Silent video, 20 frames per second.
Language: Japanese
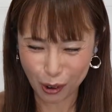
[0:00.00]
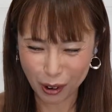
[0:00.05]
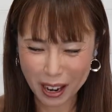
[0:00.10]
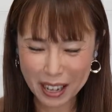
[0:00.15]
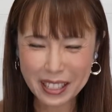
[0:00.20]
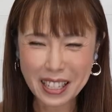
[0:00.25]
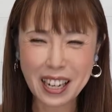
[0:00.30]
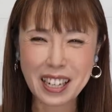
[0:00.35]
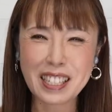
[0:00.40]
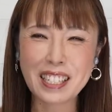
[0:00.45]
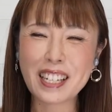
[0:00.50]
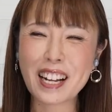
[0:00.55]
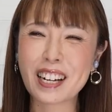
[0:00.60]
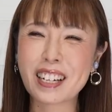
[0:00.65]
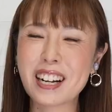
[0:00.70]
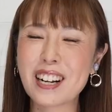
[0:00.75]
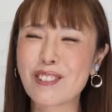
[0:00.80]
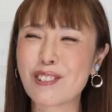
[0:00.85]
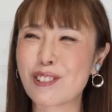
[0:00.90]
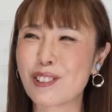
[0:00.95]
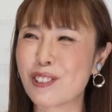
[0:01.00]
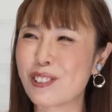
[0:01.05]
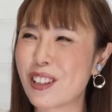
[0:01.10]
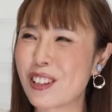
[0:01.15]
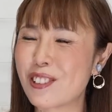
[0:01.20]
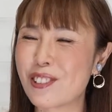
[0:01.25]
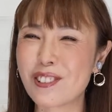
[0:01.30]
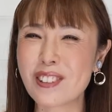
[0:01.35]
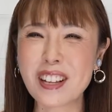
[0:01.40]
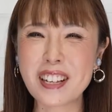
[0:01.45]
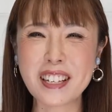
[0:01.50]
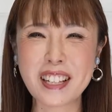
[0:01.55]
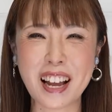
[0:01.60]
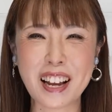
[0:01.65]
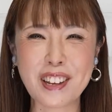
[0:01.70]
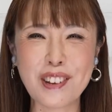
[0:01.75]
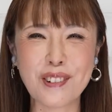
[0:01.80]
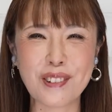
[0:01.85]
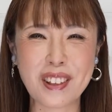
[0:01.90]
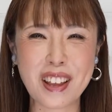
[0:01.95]
お母さんがしなあかんことってそんなにな
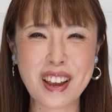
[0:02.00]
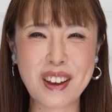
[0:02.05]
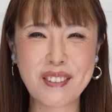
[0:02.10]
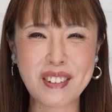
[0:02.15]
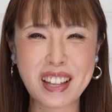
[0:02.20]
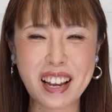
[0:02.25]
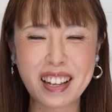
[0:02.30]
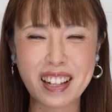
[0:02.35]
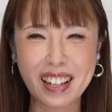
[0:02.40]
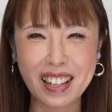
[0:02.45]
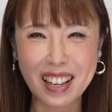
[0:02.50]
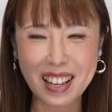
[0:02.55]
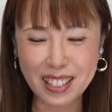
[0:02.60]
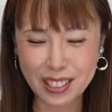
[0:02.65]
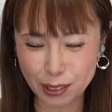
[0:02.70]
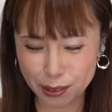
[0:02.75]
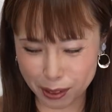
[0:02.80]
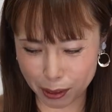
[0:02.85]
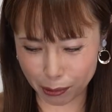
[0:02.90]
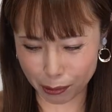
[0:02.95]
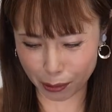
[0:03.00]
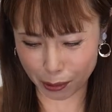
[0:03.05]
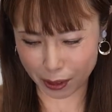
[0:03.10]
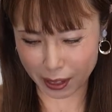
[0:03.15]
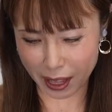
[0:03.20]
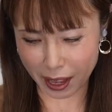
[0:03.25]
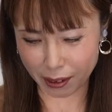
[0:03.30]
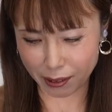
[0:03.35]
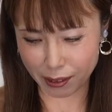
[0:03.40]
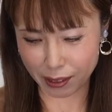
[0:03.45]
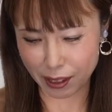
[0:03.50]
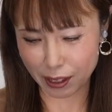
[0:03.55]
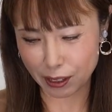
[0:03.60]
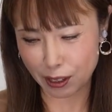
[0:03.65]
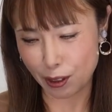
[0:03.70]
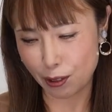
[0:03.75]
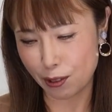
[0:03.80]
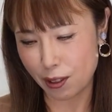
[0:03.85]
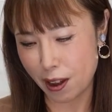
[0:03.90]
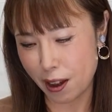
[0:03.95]
いよねみたいなねそんなことになるんです
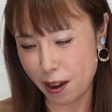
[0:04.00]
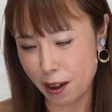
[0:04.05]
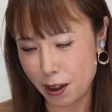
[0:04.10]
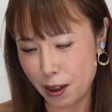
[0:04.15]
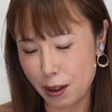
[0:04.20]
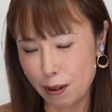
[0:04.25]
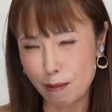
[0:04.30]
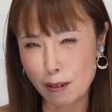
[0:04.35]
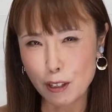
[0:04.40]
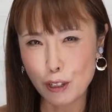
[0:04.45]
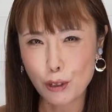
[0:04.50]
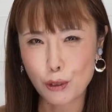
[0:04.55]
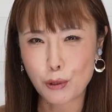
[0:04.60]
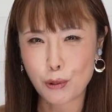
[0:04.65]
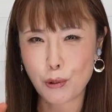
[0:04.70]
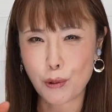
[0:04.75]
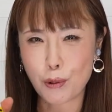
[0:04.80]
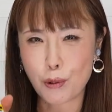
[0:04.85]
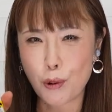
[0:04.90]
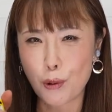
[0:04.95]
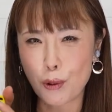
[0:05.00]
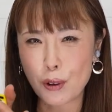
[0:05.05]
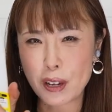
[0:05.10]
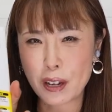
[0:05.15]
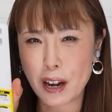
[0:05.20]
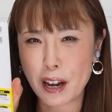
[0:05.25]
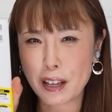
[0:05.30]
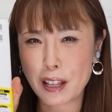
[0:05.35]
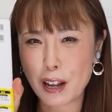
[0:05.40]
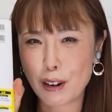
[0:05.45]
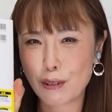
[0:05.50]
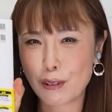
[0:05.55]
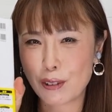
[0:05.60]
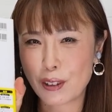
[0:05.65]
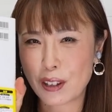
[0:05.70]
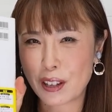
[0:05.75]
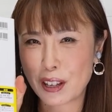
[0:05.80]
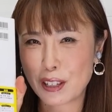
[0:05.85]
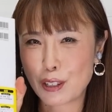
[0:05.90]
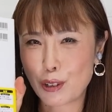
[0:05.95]
けどね、まあ、ちょっとここに書いてあるの
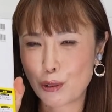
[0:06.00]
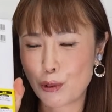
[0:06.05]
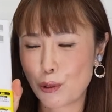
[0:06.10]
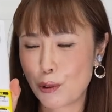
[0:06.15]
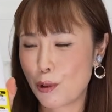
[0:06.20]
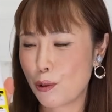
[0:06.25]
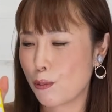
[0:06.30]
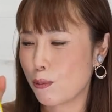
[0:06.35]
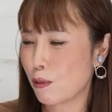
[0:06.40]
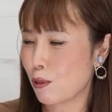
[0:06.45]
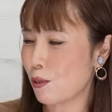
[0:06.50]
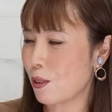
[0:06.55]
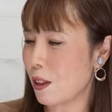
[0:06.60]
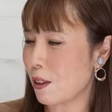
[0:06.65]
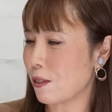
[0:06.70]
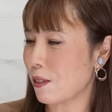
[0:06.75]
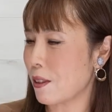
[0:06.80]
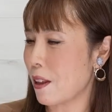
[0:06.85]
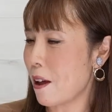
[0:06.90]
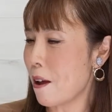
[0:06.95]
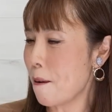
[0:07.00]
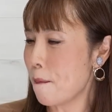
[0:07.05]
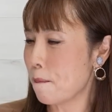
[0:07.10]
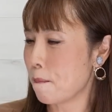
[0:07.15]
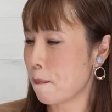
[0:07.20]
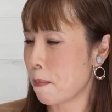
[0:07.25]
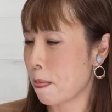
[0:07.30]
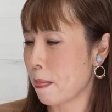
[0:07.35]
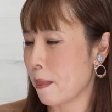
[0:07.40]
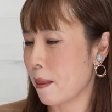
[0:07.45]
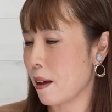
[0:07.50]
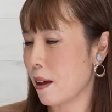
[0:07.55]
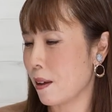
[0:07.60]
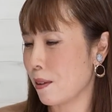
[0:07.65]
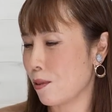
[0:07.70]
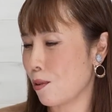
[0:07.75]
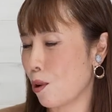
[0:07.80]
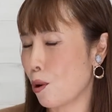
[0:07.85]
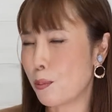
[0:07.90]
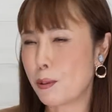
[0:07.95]
だけちょっと読むとですねあ
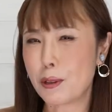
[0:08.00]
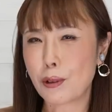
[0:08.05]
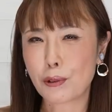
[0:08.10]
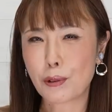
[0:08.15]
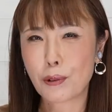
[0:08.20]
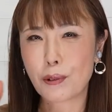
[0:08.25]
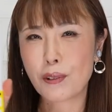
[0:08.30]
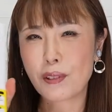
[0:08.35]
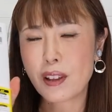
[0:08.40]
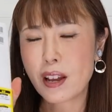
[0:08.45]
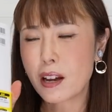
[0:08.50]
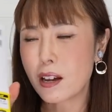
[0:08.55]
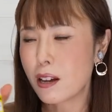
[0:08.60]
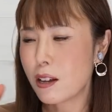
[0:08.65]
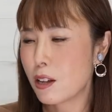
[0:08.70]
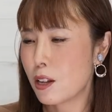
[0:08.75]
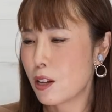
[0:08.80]
の帯のところね、